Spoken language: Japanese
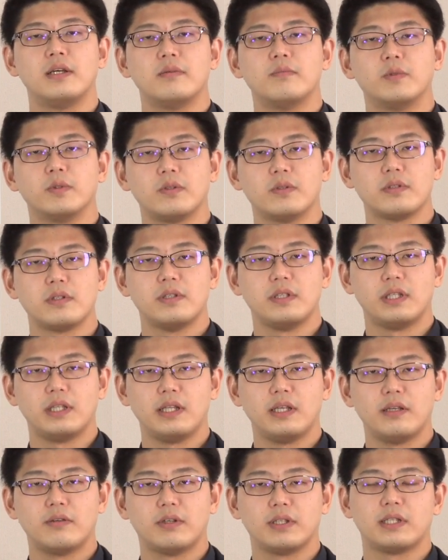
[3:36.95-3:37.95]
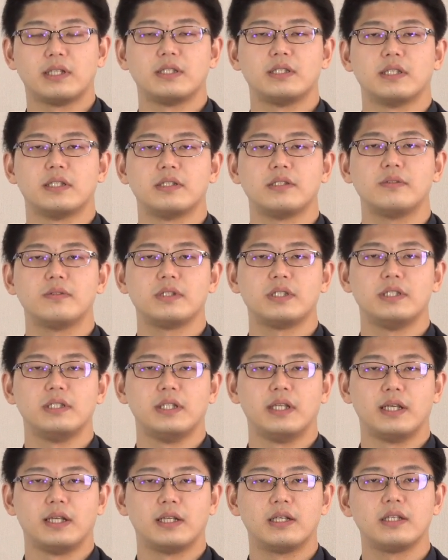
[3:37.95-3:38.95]
基づいて私たちの
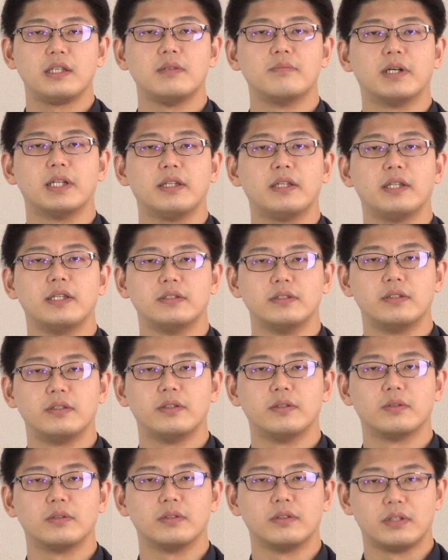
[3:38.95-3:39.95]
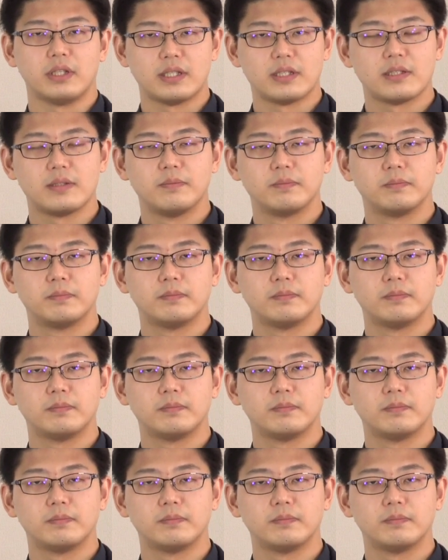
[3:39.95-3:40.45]
信念が決まっているということです。